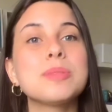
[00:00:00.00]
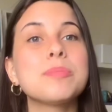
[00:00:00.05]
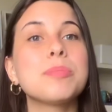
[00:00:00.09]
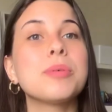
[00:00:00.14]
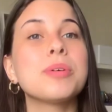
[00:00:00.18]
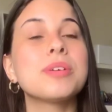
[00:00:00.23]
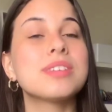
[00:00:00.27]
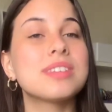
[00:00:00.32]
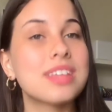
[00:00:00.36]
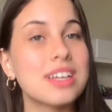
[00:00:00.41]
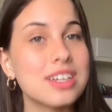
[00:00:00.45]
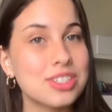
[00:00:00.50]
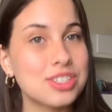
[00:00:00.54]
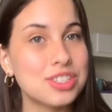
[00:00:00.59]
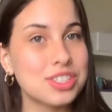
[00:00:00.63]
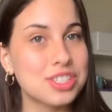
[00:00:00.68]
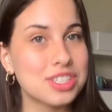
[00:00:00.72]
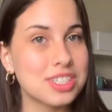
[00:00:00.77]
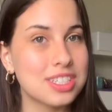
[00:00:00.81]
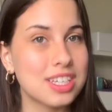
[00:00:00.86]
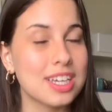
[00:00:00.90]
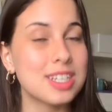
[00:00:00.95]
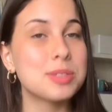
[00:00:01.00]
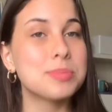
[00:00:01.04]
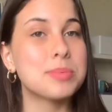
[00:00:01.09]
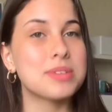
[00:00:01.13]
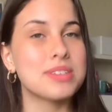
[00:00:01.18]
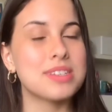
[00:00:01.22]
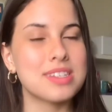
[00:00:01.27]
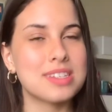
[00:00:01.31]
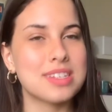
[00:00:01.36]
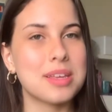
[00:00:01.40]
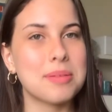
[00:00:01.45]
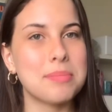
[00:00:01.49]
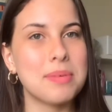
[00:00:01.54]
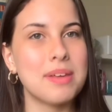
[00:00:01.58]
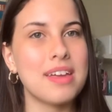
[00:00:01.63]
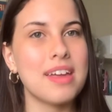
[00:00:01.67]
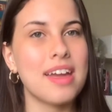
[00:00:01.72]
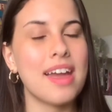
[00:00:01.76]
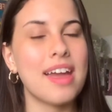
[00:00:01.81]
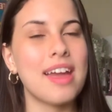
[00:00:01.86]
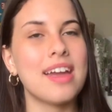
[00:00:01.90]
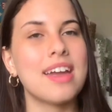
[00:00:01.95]
importante que a gente precisa
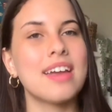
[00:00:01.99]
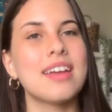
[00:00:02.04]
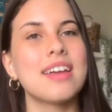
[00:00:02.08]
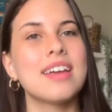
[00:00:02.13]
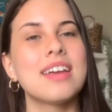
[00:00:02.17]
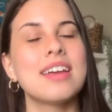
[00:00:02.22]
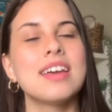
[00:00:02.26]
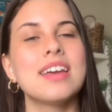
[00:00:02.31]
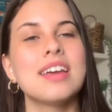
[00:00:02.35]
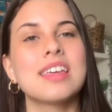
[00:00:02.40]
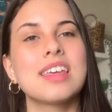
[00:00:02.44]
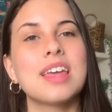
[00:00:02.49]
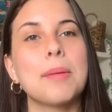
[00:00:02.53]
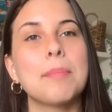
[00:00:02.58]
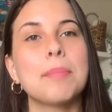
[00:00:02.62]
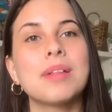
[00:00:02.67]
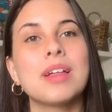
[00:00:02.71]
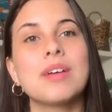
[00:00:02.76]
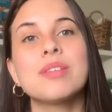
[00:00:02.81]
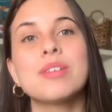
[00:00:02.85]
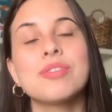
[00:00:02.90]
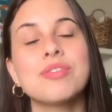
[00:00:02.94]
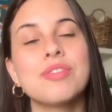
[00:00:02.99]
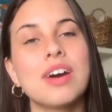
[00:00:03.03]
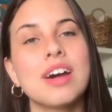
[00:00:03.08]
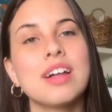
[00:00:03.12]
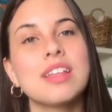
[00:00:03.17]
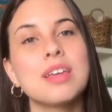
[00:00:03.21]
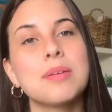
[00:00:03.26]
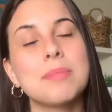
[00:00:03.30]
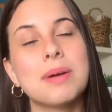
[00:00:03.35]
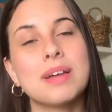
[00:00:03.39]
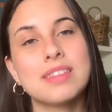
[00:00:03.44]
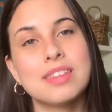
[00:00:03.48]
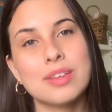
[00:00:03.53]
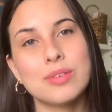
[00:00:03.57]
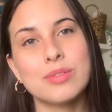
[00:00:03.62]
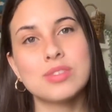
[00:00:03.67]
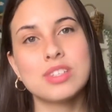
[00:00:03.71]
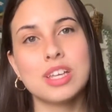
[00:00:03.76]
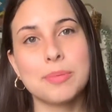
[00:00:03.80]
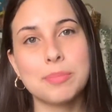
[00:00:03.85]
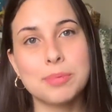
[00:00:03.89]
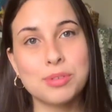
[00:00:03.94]
saber é que a palavra fala em
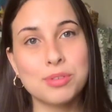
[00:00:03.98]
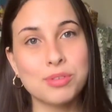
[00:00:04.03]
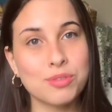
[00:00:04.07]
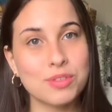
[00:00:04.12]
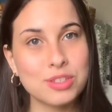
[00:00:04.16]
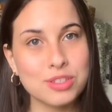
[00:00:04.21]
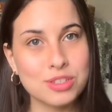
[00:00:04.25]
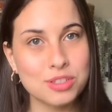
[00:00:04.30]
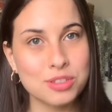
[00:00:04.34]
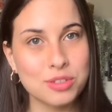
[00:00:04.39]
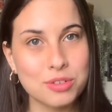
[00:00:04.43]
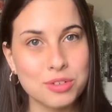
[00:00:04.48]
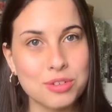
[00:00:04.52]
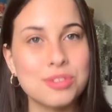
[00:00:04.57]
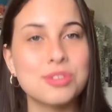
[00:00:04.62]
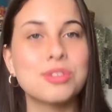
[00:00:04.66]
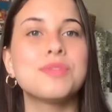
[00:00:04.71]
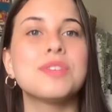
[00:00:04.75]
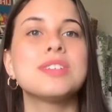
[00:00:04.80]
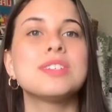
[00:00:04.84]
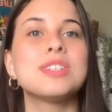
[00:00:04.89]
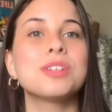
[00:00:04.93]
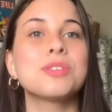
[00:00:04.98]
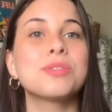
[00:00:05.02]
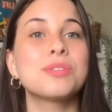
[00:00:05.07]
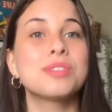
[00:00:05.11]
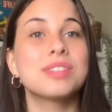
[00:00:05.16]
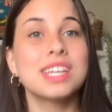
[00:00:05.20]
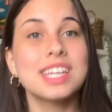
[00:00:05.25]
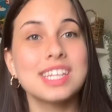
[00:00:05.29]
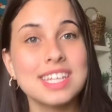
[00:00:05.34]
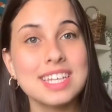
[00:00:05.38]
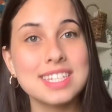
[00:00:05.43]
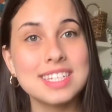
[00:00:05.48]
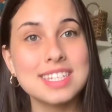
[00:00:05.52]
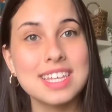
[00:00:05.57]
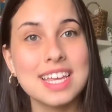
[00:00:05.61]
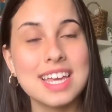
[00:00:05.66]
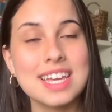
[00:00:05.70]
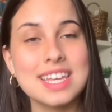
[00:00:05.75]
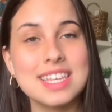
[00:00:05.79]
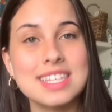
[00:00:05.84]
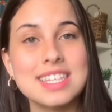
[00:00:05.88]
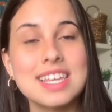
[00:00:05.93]
Mateus capítulo 22, versículo
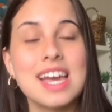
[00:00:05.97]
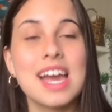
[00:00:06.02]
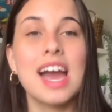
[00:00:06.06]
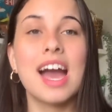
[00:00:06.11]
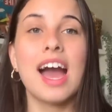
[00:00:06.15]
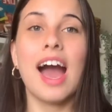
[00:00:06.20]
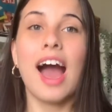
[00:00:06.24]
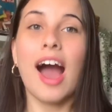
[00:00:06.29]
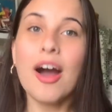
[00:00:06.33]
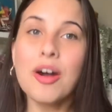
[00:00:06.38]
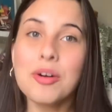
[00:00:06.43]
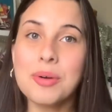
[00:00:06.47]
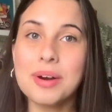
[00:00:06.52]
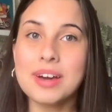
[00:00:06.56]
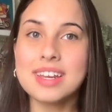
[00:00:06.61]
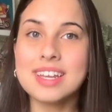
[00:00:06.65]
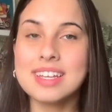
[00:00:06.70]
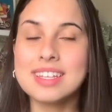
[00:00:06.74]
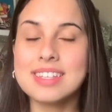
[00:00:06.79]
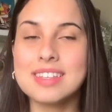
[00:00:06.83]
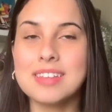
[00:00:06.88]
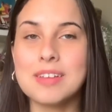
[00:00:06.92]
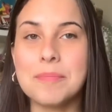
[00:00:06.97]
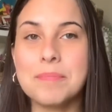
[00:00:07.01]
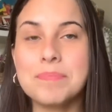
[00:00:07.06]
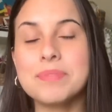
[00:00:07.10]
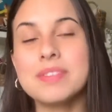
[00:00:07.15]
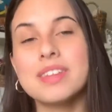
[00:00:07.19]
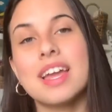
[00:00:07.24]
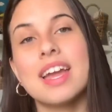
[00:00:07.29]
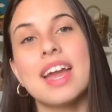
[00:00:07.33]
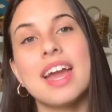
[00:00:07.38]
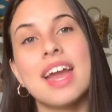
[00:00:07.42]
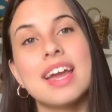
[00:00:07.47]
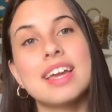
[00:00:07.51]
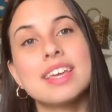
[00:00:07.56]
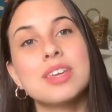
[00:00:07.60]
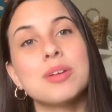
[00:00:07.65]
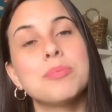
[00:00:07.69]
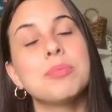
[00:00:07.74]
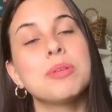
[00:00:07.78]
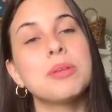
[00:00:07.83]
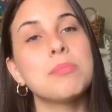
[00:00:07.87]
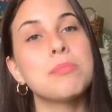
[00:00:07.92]
36 ao 40, é
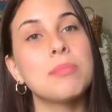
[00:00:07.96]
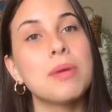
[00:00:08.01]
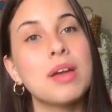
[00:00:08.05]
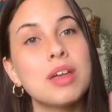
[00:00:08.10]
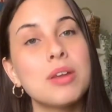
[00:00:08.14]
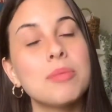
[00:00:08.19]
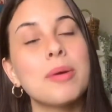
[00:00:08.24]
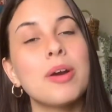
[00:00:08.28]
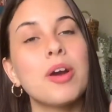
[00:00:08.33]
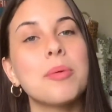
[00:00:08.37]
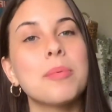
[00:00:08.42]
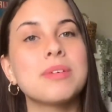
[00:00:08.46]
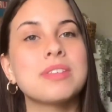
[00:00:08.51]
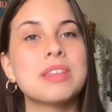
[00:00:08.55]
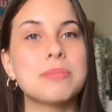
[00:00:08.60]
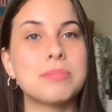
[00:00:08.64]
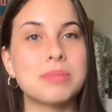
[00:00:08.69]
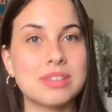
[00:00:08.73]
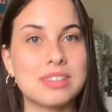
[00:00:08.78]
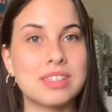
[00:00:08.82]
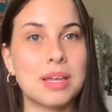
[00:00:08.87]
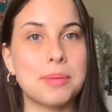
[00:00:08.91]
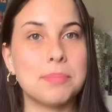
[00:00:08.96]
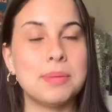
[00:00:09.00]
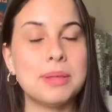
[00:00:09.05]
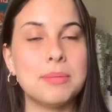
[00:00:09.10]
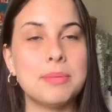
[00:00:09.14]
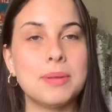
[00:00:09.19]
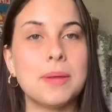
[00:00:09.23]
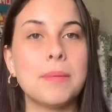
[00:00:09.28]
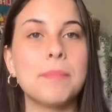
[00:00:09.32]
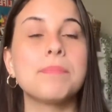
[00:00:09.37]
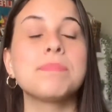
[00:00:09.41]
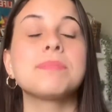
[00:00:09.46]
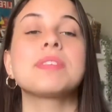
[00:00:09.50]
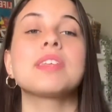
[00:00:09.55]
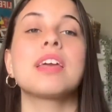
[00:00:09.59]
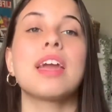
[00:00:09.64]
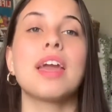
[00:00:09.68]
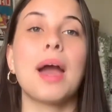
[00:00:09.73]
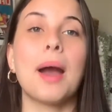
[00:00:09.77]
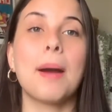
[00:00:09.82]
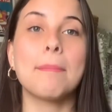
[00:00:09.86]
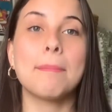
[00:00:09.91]
que o primeiro maior mandamento da Bíblia
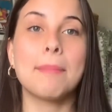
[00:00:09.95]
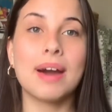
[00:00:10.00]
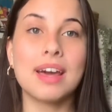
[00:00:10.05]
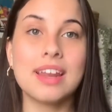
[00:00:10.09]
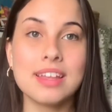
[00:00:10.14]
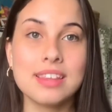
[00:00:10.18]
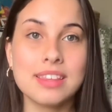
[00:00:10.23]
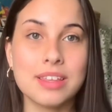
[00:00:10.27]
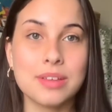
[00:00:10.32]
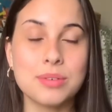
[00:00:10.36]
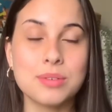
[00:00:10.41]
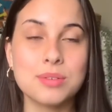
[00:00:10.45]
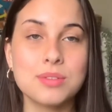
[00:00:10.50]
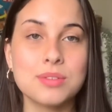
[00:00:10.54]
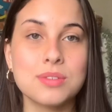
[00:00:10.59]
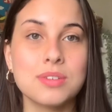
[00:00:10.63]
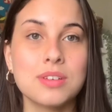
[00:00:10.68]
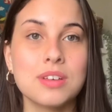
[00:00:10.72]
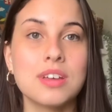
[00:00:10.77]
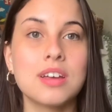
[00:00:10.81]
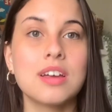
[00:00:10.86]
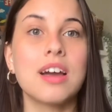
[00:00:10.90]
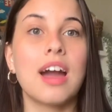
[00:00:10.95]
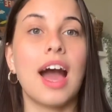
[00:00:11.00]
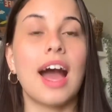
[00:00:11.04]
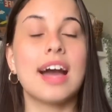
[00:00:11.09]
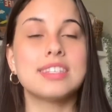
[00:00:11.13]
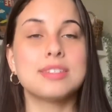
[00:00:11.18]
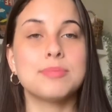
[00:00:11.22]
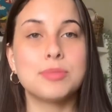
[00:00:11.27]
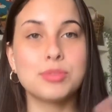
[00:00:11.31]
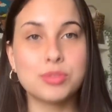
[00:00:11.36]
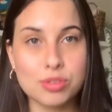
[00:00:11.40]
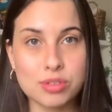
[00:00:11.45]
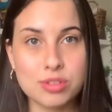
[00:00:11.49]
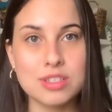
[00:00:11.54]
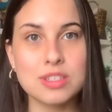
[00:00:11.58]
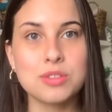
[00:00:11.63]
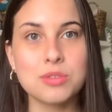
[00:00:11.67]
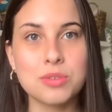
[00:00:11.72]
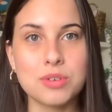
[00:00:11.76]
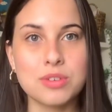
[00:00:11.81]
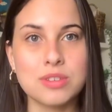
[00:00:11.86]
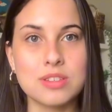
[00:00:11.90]
é amar a Deus acima de todas
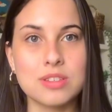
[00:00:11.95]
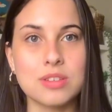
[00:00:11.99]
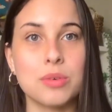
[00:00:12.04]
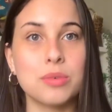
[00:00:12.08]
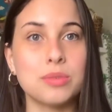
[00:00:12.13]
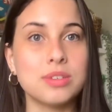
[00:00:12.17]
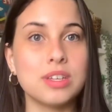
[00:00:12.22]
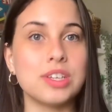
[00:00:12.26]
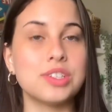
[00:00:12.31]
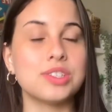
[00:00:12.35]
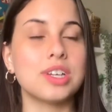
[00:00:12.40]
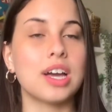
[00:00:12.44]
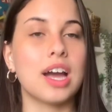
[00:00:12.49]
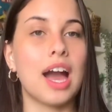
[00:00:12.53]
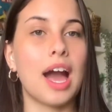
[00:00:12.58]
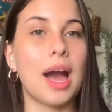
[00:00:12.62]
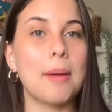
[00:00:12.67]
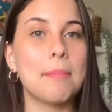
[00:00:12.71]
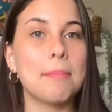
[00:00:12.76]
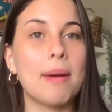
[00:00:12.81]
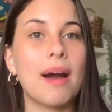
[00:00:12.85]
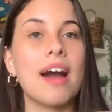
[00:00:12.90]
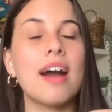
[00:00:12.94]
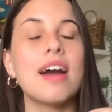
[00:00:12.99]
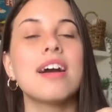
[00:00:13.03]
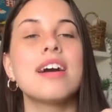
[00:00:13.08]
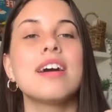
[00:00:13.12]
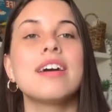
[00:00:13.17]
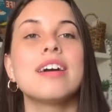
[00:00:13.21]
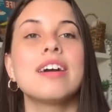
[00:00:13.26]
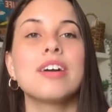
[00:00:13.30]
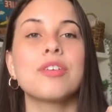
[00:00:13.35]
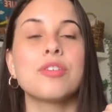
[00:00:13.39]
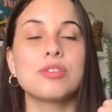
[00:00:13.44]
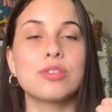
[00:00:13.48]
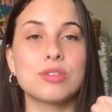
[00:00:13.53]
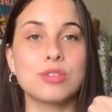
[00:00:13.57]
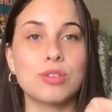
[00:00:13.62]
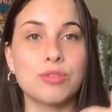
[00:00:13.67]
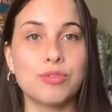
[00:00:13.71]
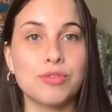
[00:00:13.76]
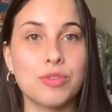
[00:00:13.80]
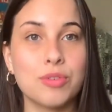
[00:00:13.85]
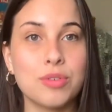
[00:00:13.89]
as coisas, ou seja, amar com
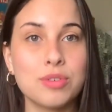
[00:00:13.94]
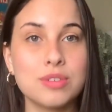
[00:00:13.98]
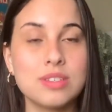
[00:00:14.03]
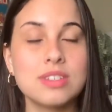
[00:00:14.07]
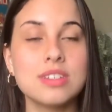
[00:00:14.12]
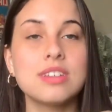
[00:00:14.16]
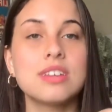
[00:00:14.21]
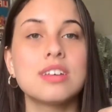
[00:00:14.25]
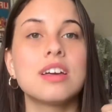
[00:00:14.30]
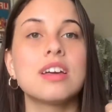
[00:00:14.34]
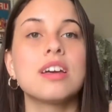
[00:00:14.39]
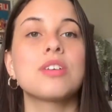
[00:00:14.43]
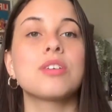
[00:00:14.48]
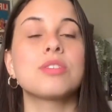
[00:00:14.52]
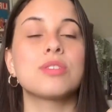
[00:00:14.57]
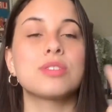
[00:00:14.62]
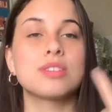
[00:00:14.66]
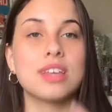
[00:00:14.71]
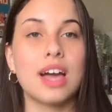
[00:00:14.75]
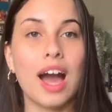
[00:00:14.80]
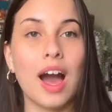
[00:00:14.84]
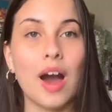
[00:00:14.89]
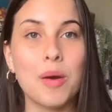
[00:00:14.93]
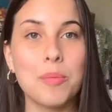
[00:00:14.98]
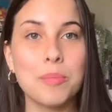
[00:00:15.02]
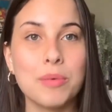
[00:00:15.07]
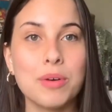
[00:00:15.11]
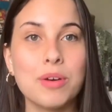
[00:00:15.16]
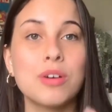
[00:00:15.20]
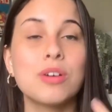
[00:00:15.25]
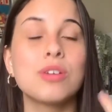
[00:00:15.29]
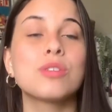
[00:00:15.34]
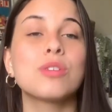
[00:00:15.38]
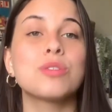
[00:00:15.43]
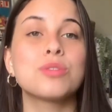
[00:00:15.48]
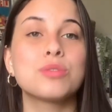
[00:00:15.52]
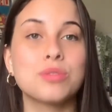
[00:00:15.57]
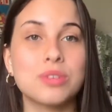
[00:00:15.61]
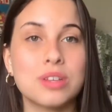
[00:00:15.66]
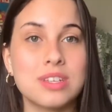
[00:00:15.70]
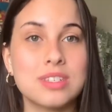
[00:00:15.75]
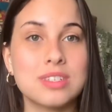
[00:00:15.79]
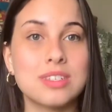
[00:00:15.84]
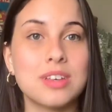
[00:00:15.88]
nossa força, com nossa alma, nosso
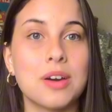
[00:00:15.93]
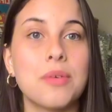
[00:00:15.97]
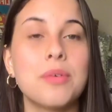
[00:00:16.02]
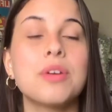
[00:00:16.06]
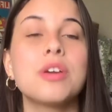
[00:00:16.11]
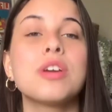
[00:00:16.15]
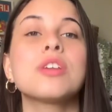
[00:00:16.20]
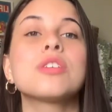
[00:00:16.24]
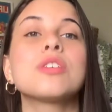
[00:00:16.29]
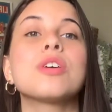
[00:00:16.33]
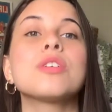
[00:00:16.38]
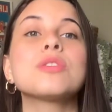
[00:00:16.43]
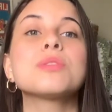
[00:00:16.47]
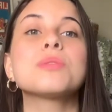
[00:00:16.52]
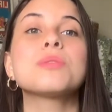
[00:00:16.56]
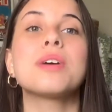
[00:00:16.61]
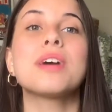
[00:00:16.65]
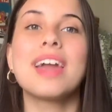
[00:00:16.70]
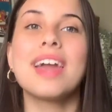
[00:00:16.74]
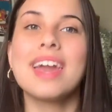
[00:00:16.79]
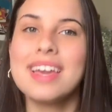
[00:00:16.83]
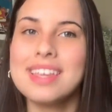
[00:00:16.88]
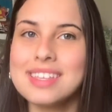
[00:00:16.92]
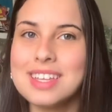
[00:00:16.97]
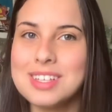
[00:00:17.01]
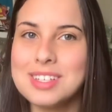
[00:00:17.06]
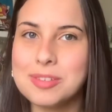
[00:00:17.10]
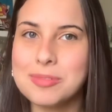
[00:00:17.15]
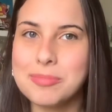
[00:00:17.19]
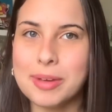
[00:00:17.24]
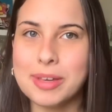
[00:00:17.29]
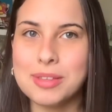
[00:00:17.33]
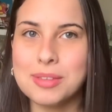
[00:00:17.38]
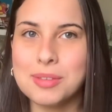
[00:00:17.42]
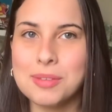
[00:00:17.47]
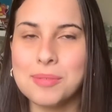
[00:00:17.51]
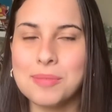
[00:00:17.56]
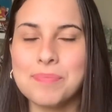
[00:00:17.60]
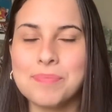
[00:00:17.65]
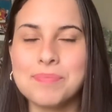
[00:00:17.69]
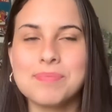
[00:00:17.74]
coração e nosso entendimento.